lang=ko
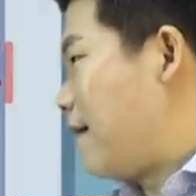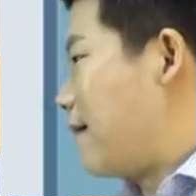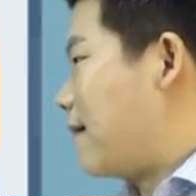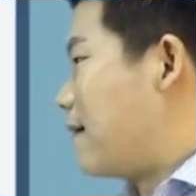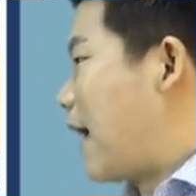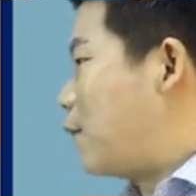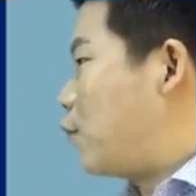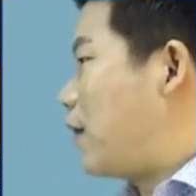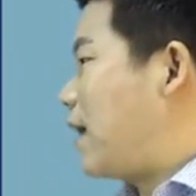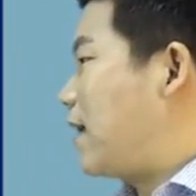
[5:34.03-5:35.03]
어,
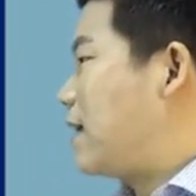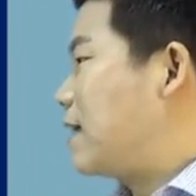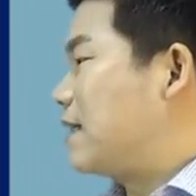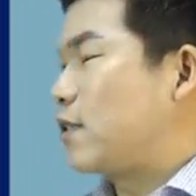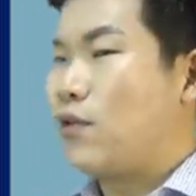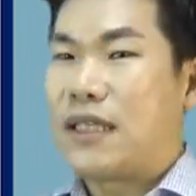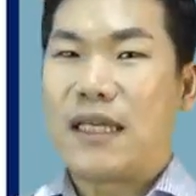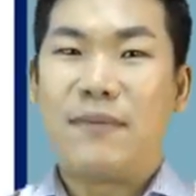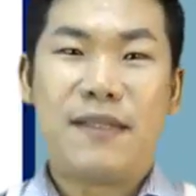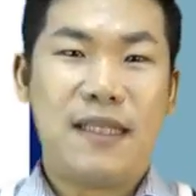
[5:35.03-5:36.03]
앞으로의 서울
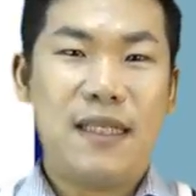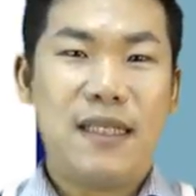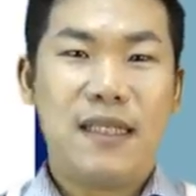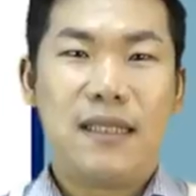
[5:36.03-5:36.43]
집값을